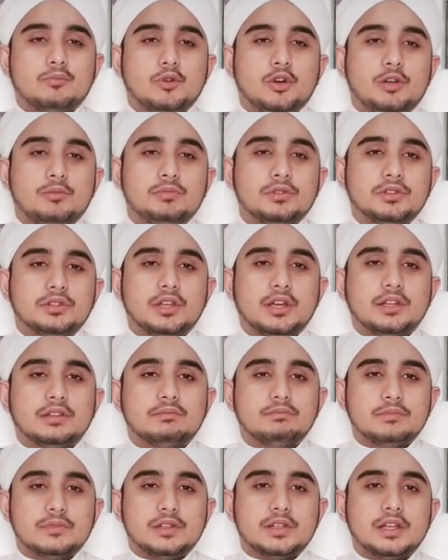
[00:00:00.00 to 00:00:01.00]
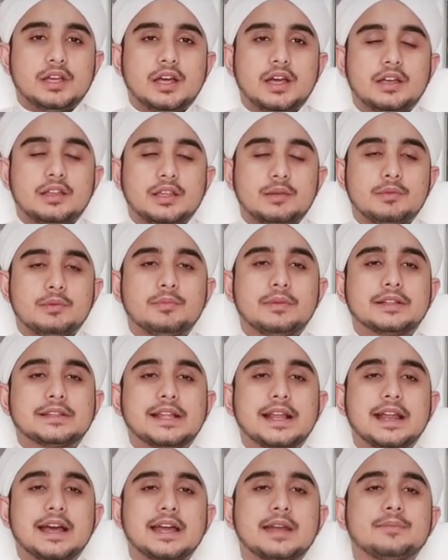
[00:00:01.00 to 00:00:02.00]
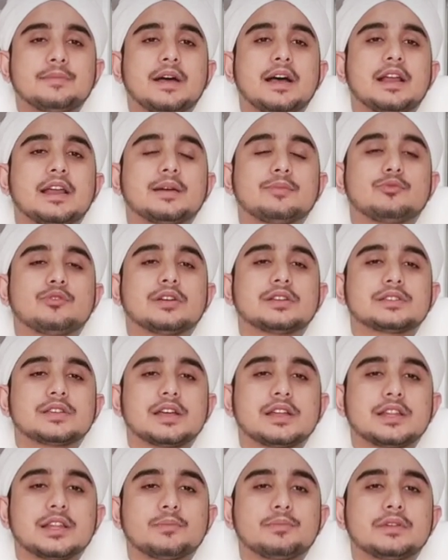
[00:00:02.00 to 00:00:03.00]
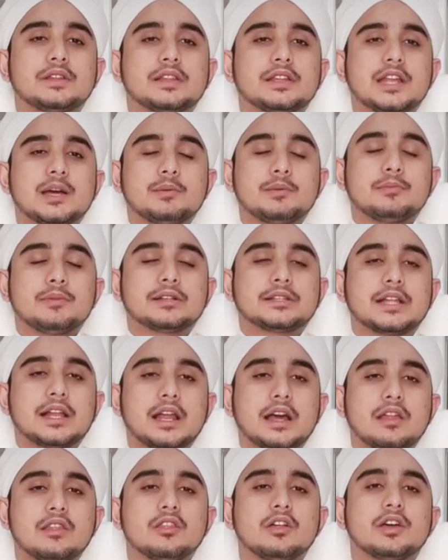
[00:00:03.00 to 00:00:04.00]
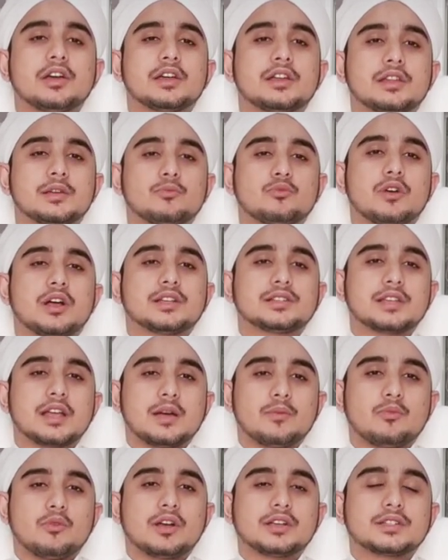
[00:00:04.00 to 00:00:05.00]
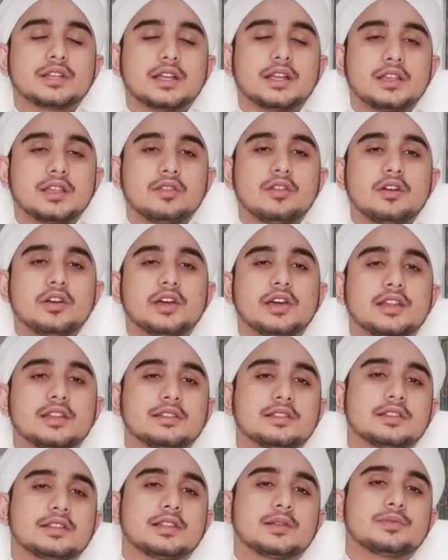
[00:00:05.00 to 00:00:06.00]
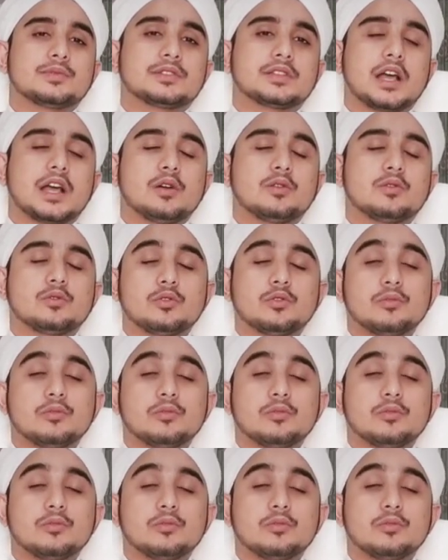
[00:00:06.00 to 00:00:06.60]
muhbitat, dia hanya membatalkan pahala puasa tapi tidak membatalkan zahirnya puasa. Puasanya zahirnya tetap sah